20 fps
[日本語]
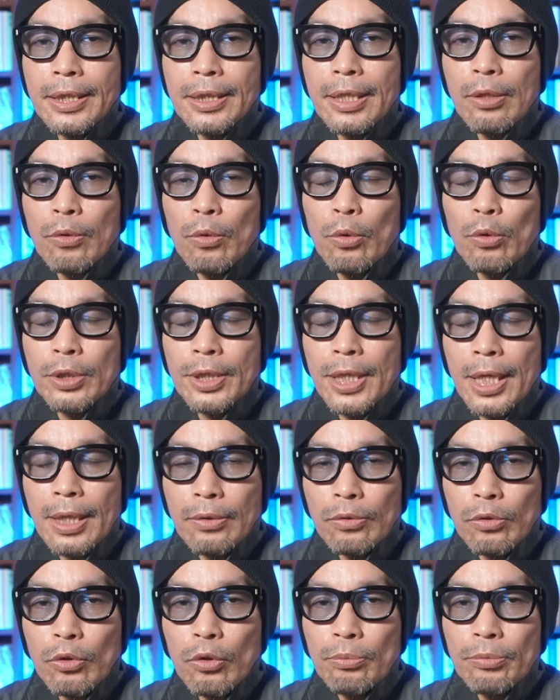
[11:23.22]
一でこうちゃ
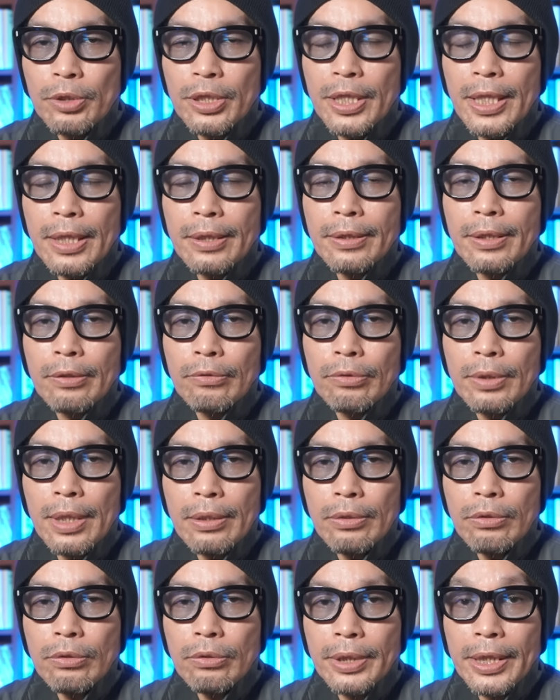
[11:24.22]
んと向き合ってく
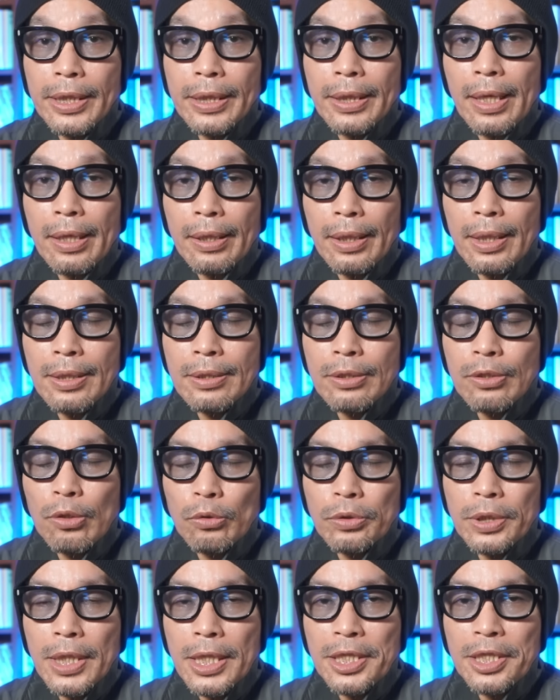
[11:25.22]
れる人間が
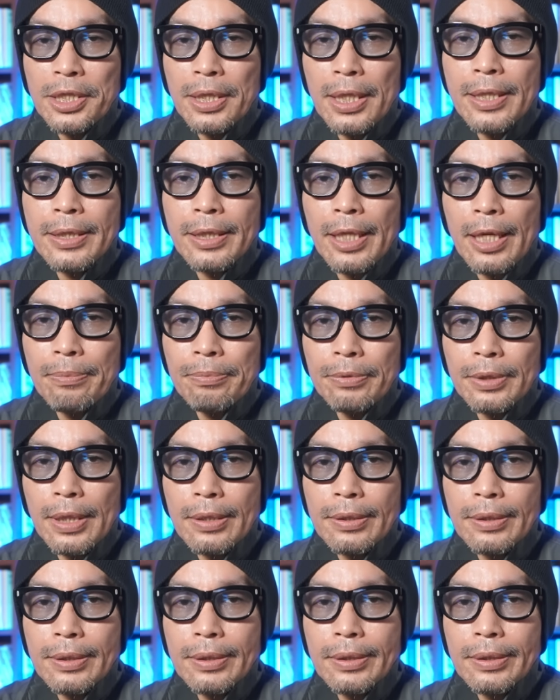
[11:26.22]
存在しないタイプ
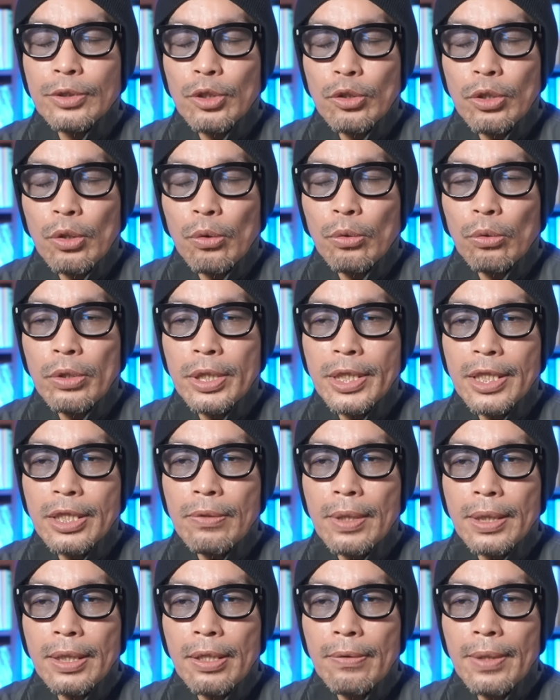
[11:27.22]
です。そしてこの1
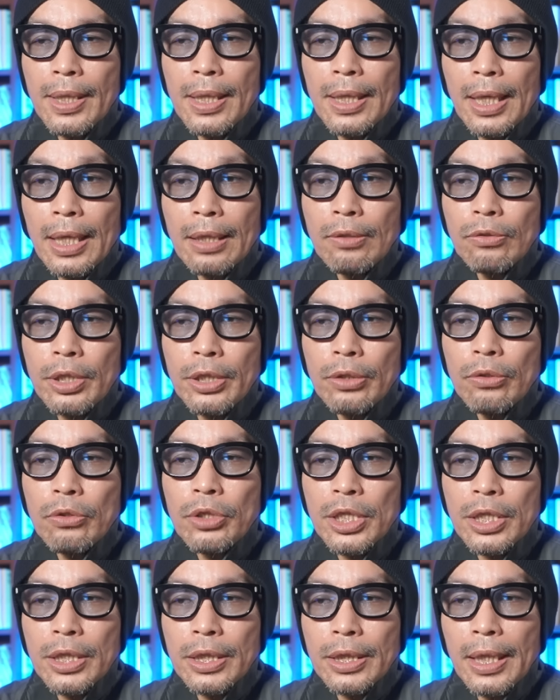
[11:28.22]
話では、ある日の
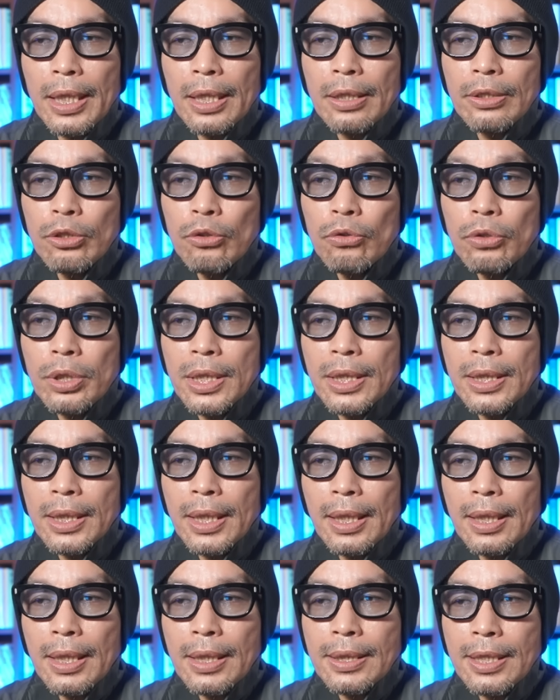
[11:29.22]
深夜、友人
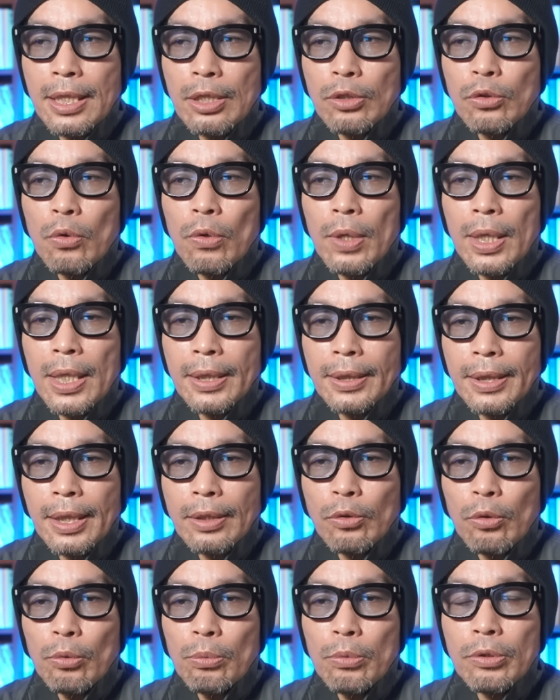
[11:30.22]
から誘われた
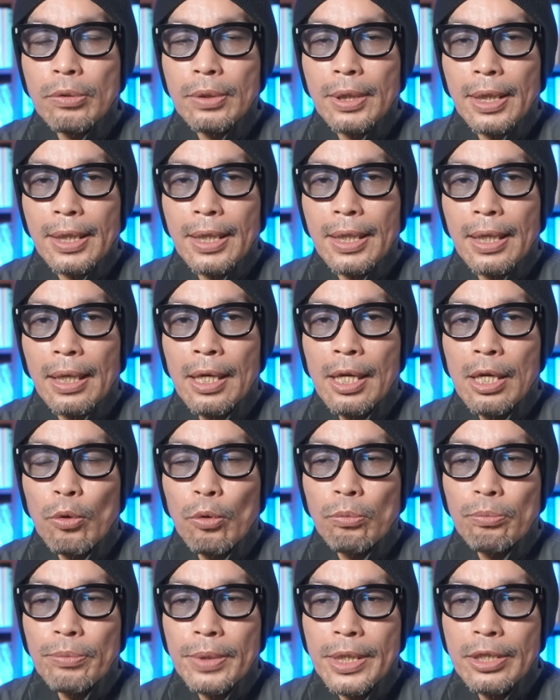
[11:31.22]
と思ったら、こ
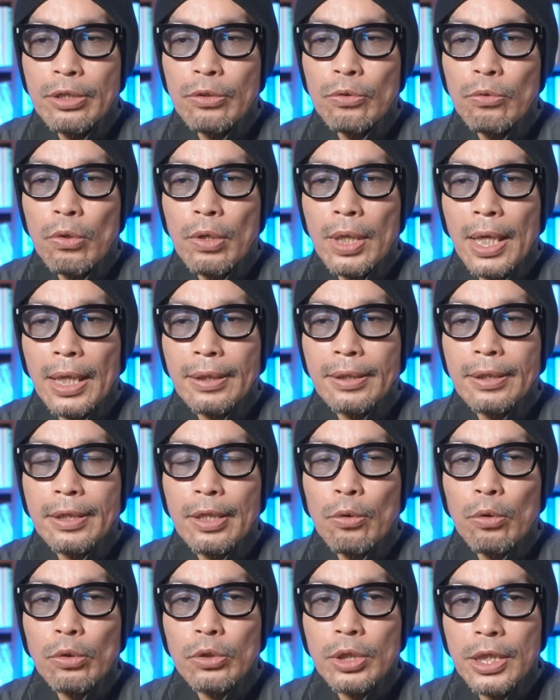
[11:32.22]
う水を買っ
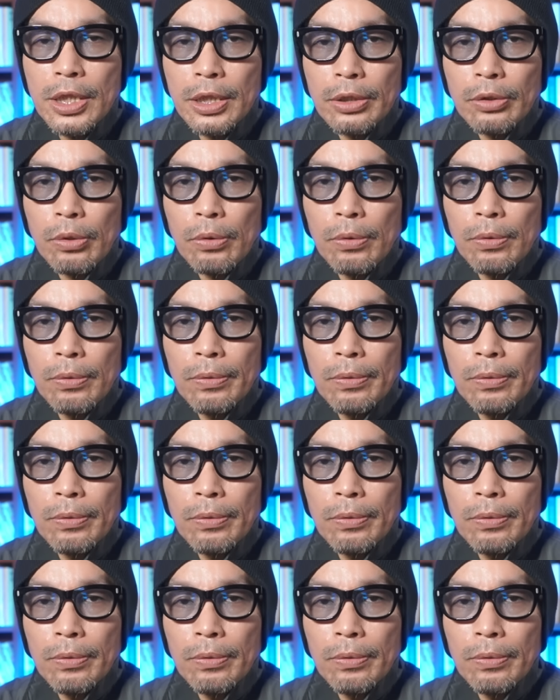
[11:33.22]
てほしいと。